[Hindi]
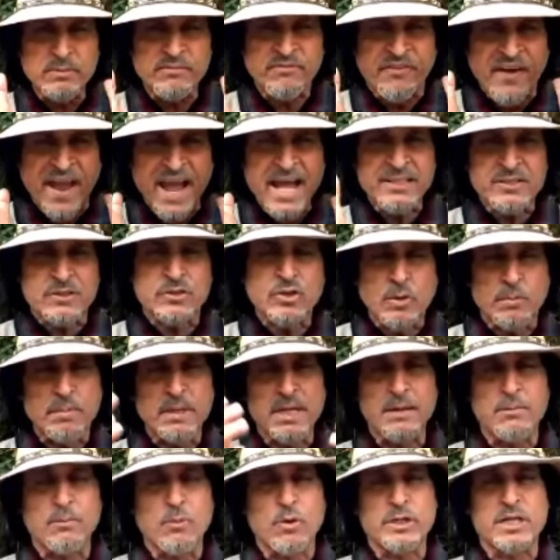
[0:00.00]
फैंस को भी
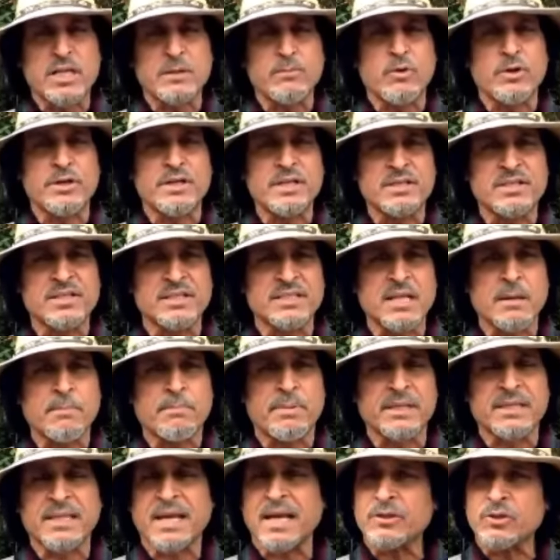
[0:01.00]
ये मोटी मोटी चीजें
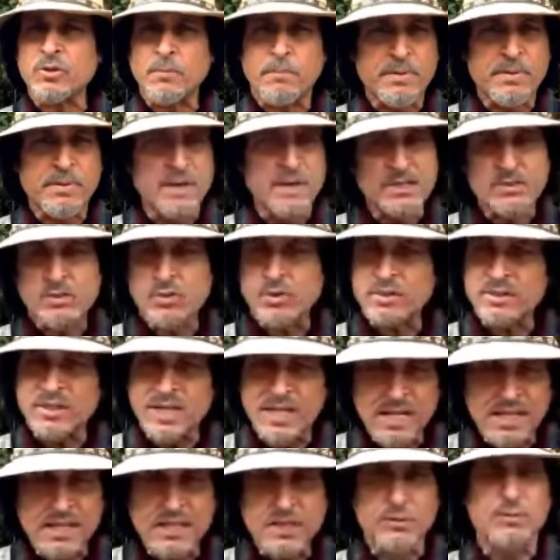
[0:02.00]
पता है तो फिर इसको
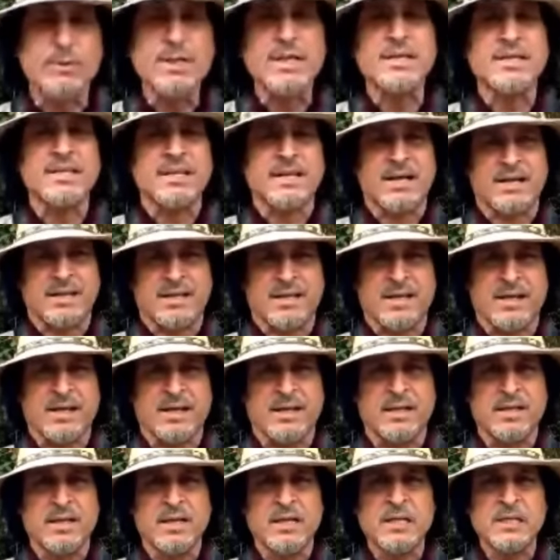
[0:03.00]
ठीक क्यों नहीं किया गया
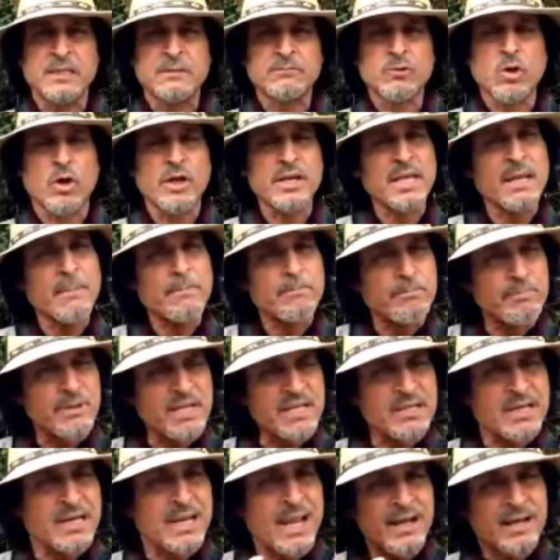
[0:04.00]
और ये
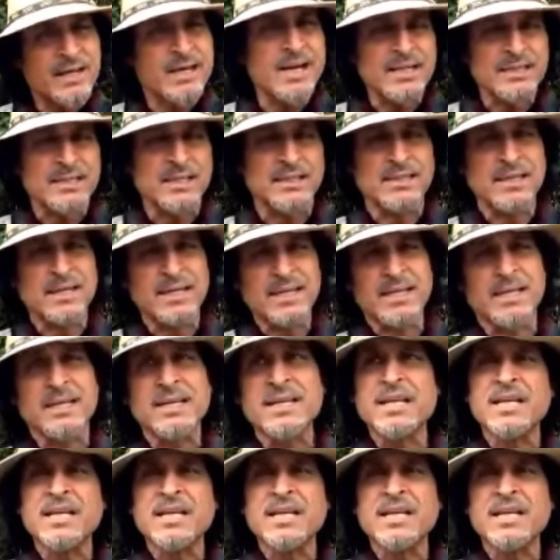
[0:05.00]
लग रहा था देखें